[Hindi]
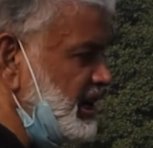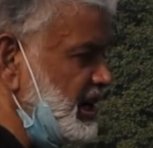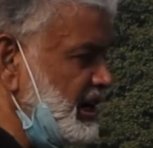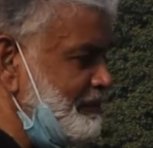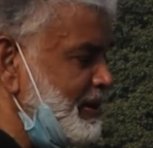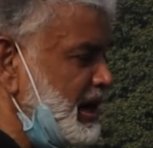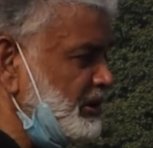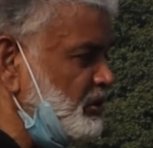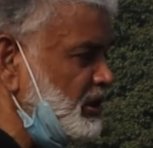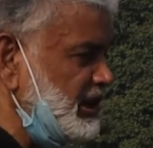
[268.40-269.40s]
ये
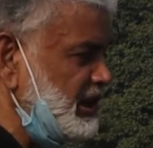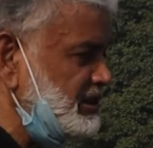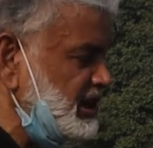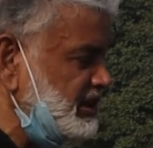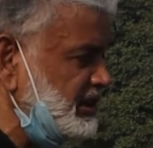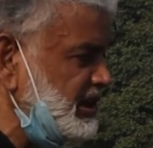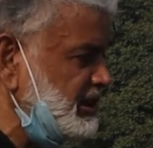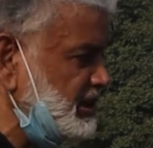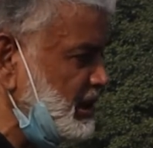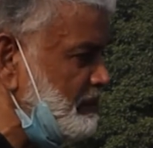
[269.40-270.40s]
बाजुओं के अंदर
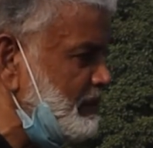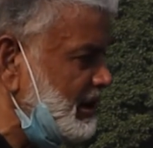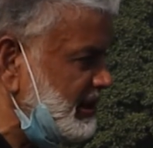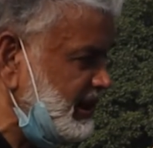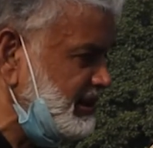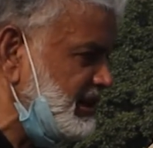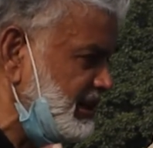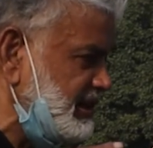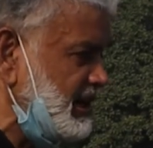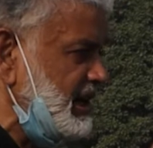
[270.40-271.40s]
से कम्बल के
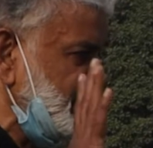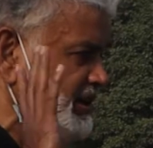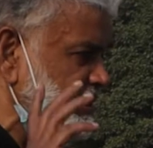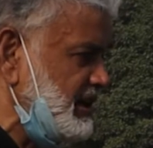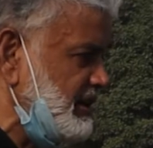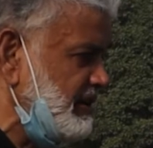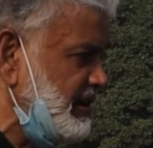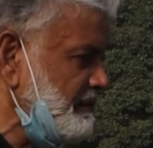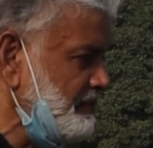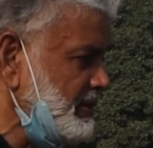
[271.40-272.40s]
अंदर से हाथ निकला
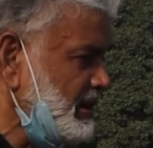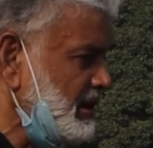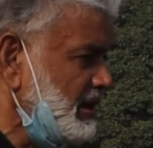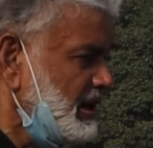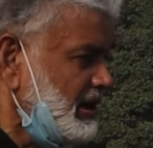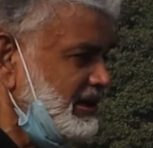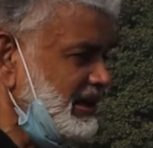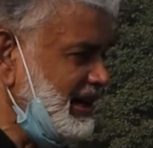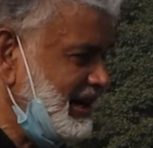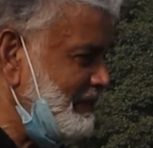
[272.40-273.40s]
हुआ है
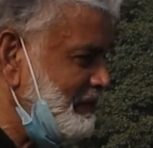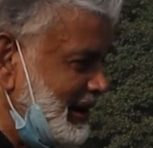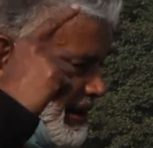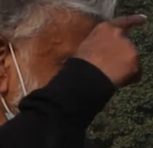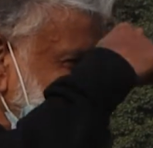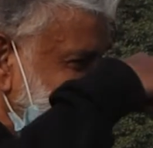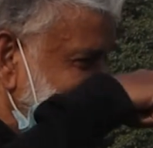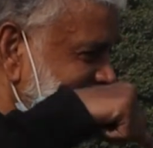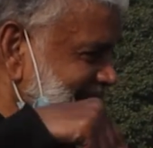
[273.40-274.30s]
ये कम्बल लिया हुआ